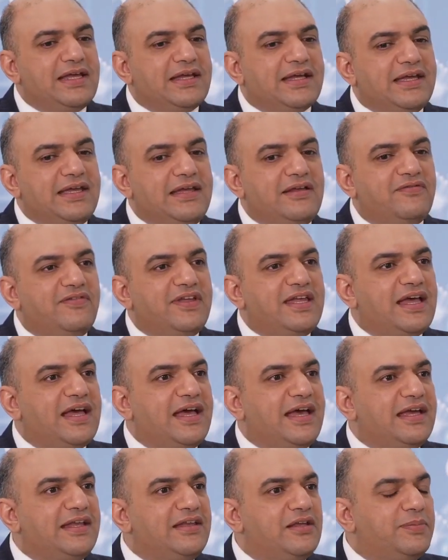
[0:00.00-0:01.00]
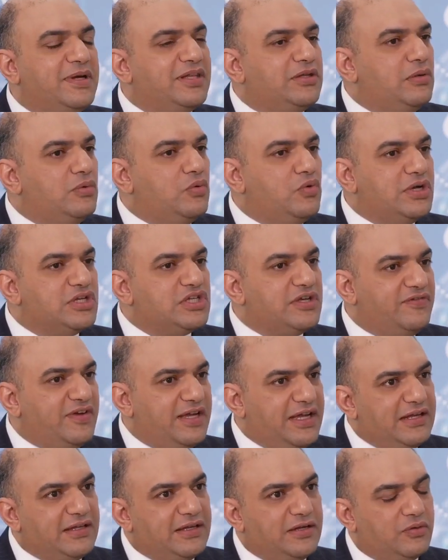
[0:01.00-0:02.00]
kriegen wir eine pathologische
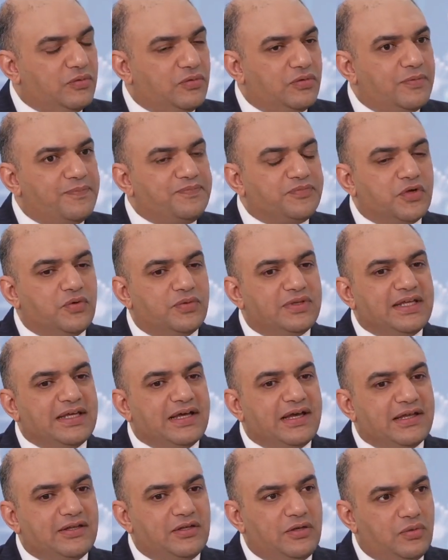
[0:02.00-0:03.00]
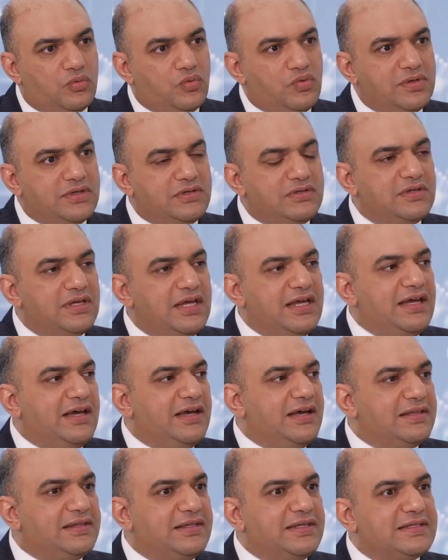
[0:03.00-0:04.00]
Veränderung. Und der Radiologe
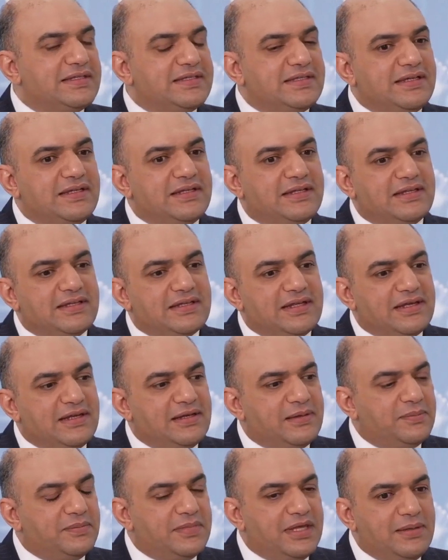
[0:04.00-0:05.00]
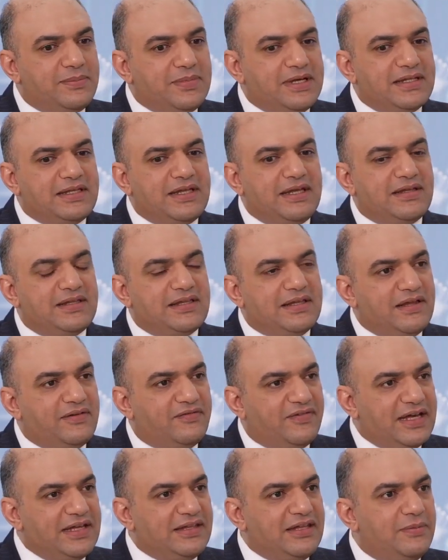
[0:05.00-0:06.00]
hat das in, äh, immer in der
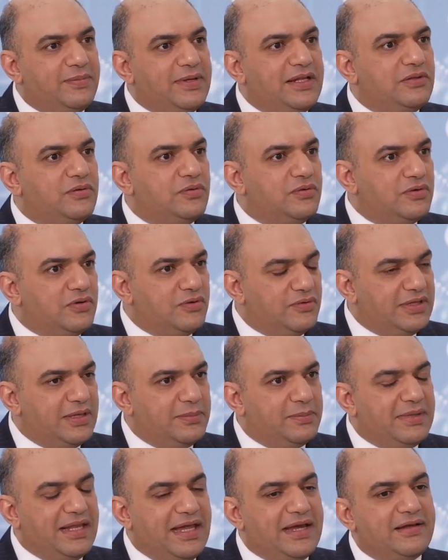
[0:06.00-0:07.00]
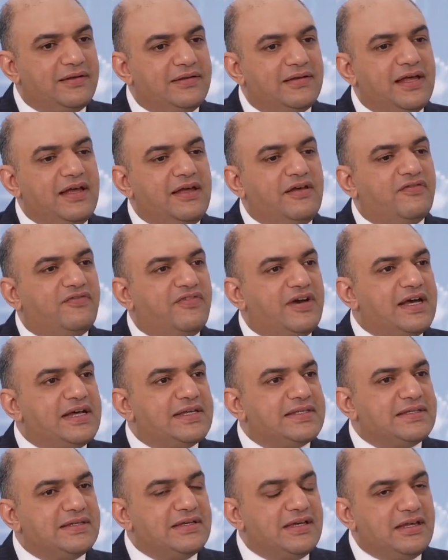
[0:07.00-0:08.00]
Weiterbildung und im
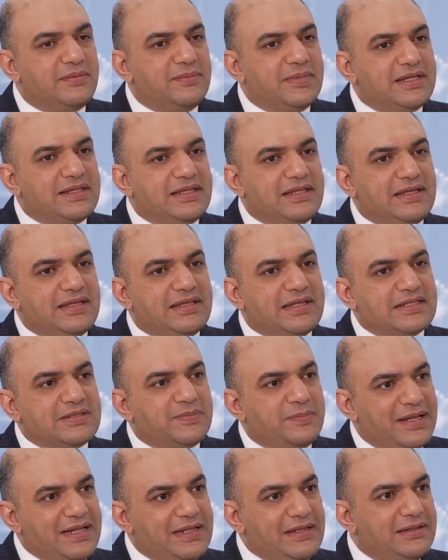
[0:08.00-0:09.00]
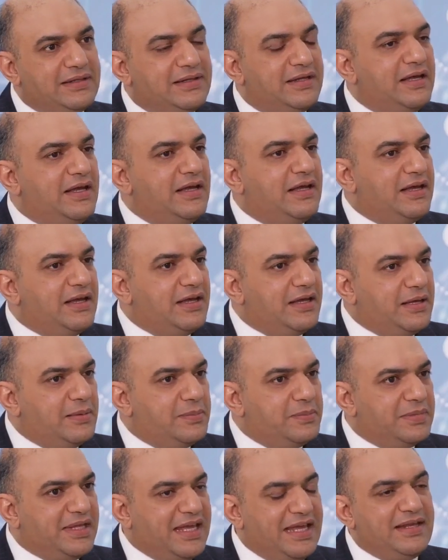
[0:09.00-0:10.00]
Lernphase immer die, das Bild
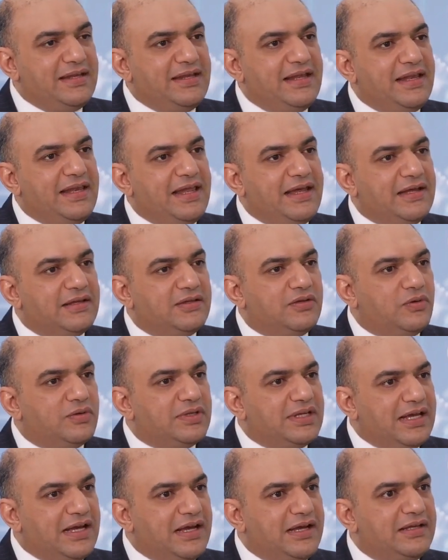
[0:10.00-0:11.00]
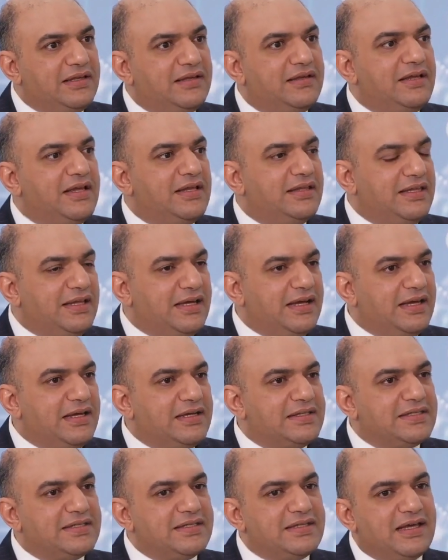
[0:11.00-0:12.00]
ähm, kennengelernt und kann
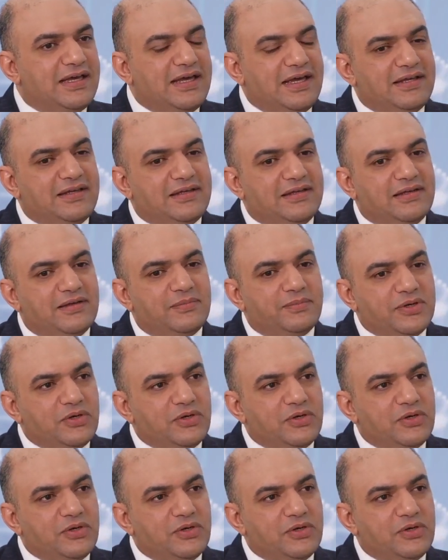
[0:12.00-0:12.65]
direkt eine